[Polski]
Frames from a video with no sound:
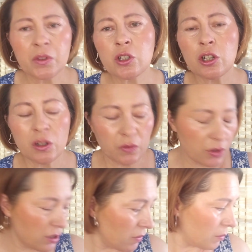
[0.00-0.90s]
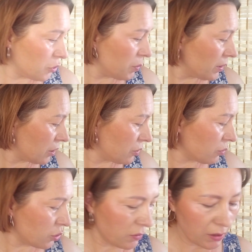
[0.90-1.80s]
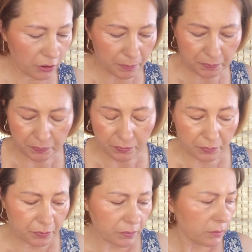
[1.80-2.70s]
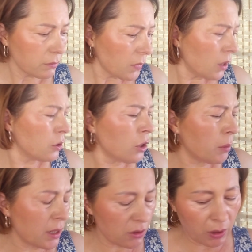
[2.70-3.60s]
szczerze mówiąc nie wiem, czy będę to używać. No dobra,